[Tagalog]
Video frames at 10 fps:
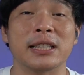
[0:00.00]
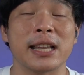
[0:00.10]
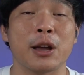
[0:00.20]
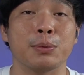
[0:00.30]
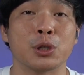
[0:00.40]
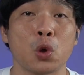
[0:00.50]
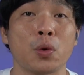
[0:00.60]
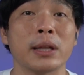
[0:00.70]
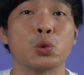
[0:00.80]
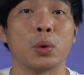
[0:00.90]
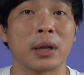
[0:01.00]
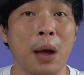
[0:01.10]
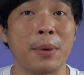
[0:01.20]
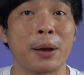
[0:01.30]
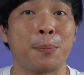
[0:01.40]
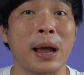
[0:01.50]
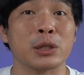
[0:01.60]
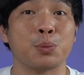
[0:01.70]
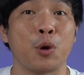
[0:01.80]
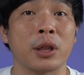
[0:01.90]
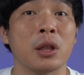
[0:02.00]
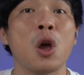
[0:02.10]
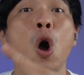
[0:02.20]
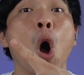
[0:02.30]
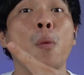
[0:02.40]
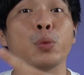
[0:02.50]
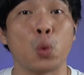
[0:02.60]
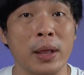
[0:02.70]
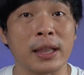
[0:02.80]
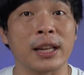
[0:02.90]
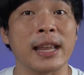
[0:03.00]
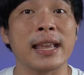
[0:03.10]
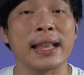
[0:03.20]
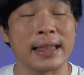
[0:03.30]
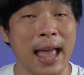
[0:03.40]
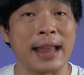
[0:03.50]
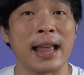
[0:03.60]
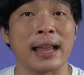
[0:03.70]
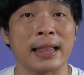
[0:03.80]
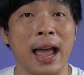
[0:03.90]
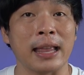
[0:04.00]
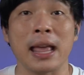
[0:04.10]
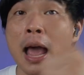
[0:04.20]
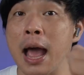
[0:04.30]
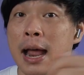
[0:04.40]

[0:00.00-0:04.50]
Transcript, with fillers: gig of storage would come at the price point of 23,999.